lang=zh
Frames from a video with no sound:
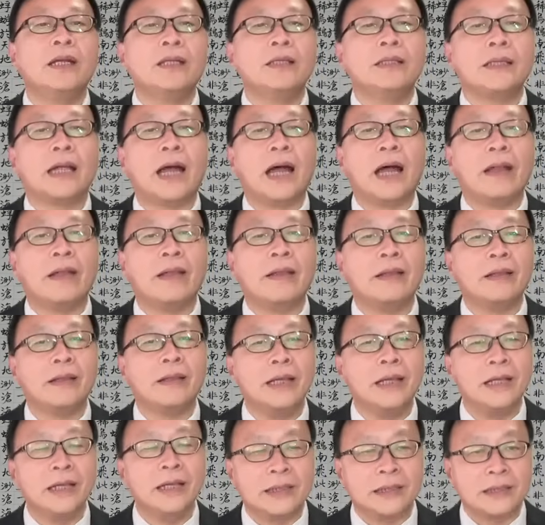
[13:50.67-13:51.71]
但
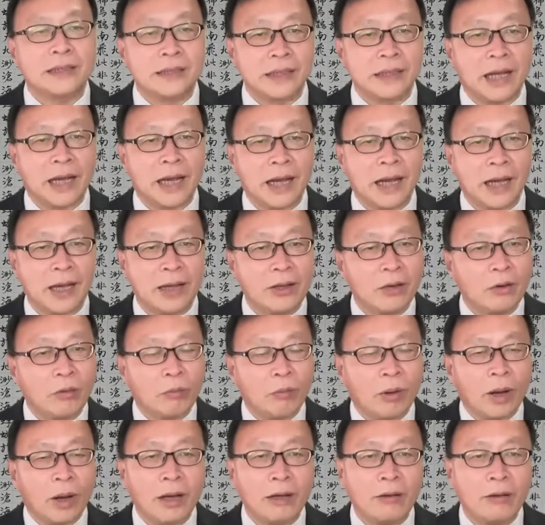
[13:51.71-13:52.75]
历史啊，
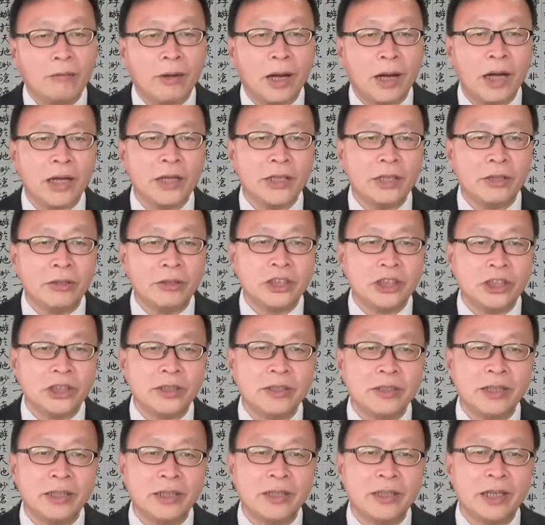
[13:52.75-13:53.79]
往往有
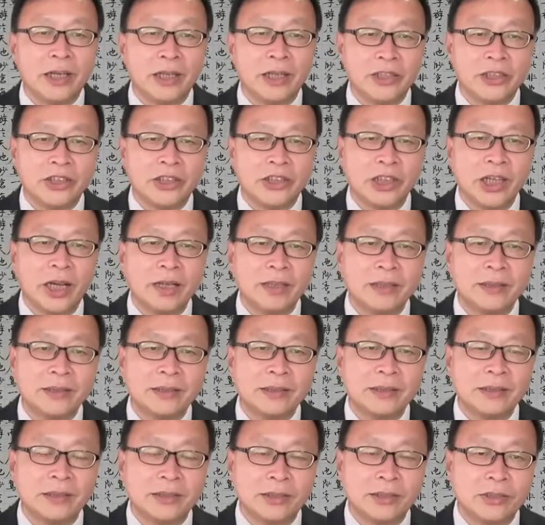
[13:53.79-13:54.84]
惊人的相
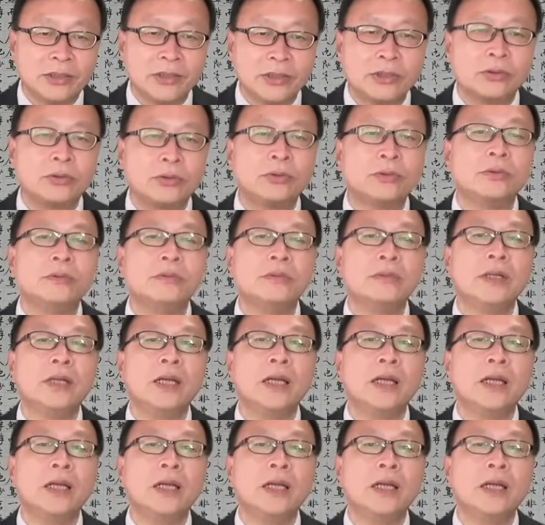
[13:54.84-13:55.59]
似之处，